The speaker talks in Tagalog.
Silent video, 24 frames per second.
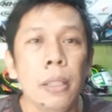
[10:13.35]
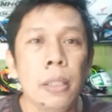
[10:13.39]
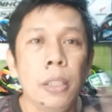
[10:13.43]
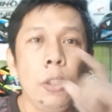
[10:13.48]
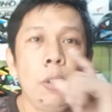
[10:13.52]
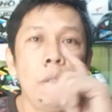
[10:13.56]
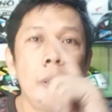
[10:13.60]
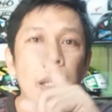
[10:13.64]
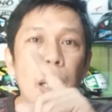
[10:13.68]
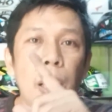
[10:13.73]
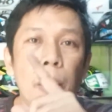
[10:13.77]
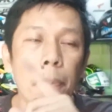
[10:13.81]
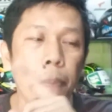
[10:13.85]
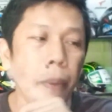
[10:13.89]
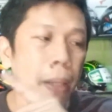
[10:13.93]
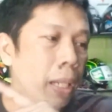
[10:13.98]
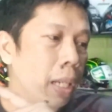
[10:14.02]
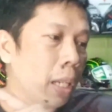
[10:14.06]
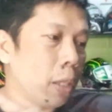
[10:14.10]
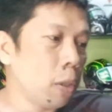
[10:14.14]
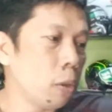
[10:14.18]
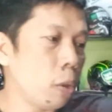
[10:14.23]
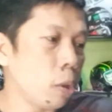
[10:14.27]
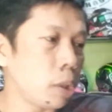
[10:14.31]
Yun lang ang
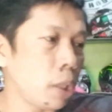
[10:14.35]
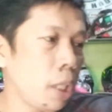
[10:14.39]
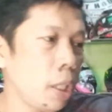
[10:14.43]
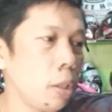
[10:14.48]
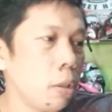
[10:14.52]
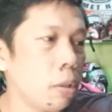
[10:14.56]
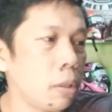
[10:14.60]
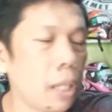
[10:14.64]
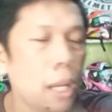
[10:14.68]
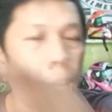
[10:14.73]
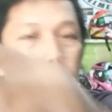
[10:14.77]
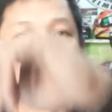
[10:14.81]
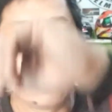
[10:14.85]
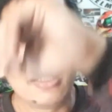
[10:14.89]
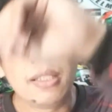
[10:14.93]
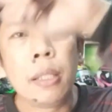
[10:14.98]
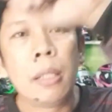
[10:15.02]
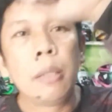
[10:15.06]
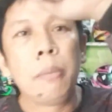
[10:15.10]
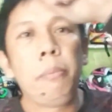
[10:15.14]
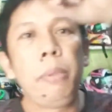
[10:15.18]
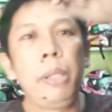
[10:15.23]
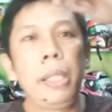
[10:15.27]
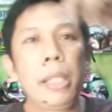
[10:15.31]
pinagano ko sa inyo na
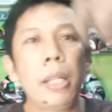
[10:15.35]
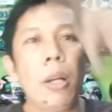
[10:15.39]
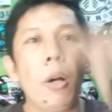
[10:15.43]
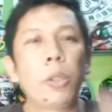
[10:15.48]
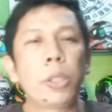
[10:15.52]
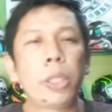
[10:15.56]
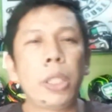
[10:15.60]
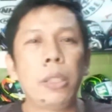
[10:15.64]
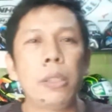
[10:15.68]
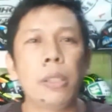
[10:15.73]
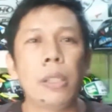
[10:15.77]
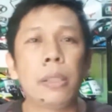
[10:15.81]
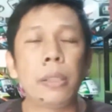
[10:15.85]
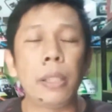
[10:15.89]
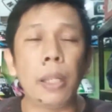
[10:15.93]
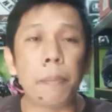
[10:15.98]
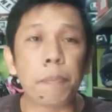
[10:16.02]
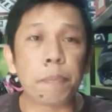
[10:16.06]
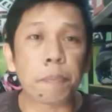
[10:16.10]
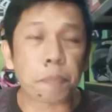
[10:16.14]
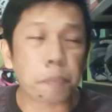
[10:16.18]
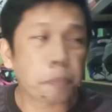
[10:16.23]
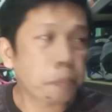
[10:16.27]
binigyan ko sa inyo ng tip